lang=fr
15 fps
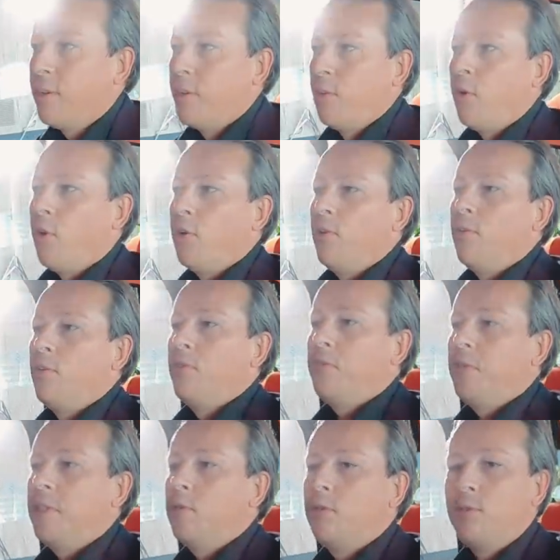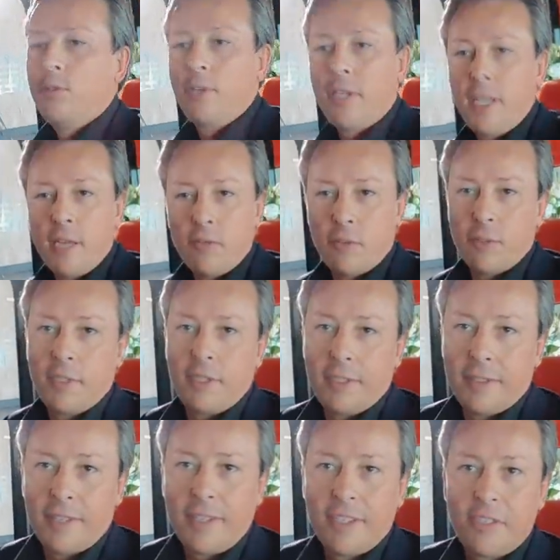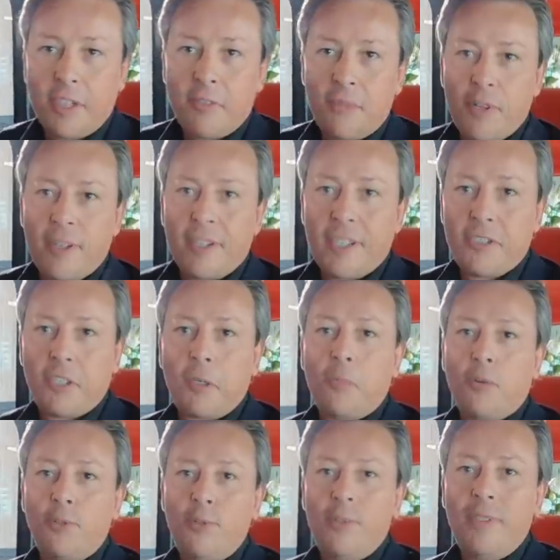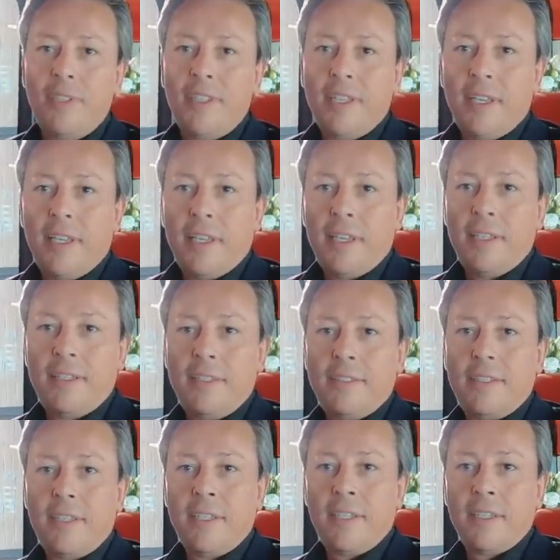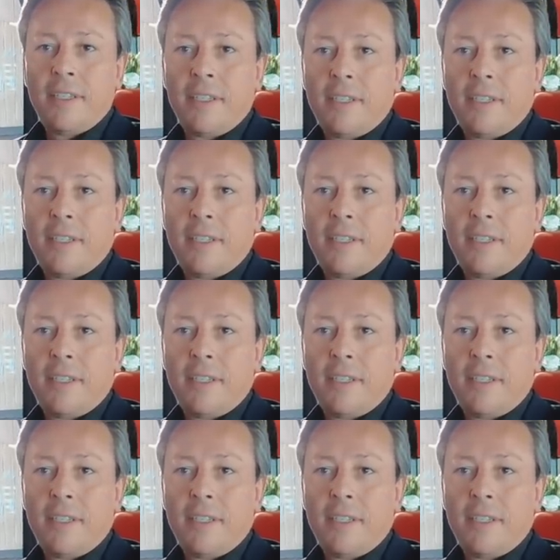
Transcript: Alors, le fait de se réinventer à chaque fois, à chaque produit, et d'essayer,